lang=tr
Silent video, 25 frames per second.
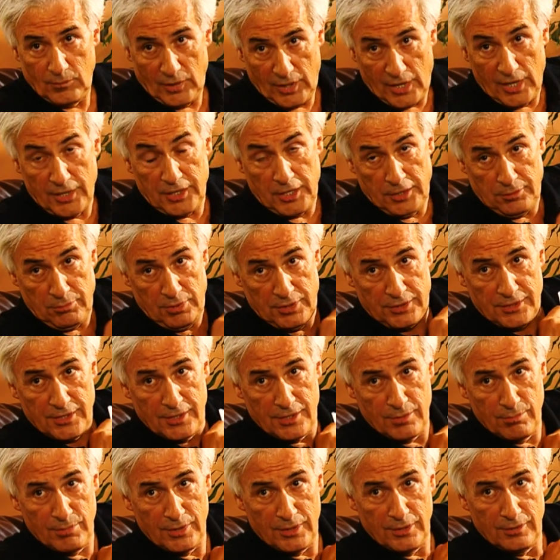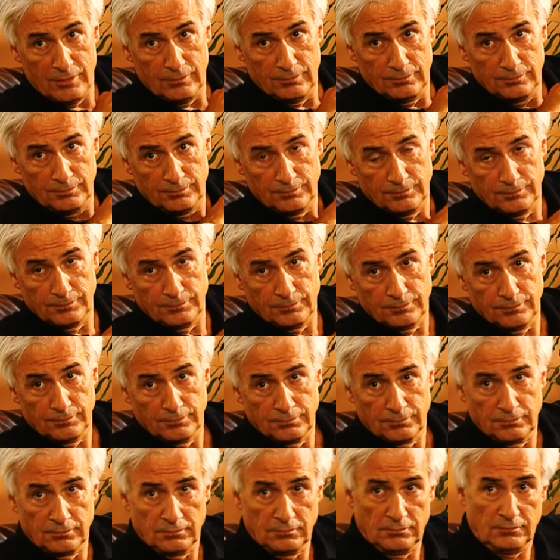mi? Merak etmeyin Kerim Bey.
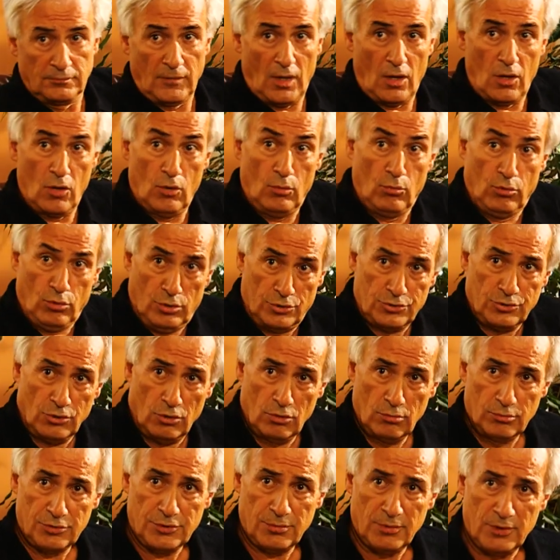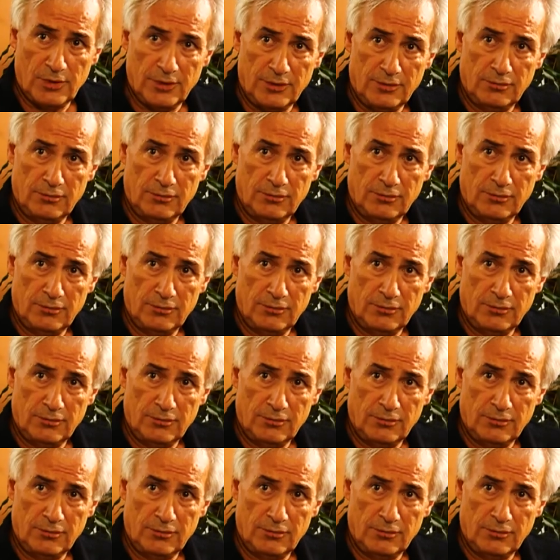Bu işi olmuş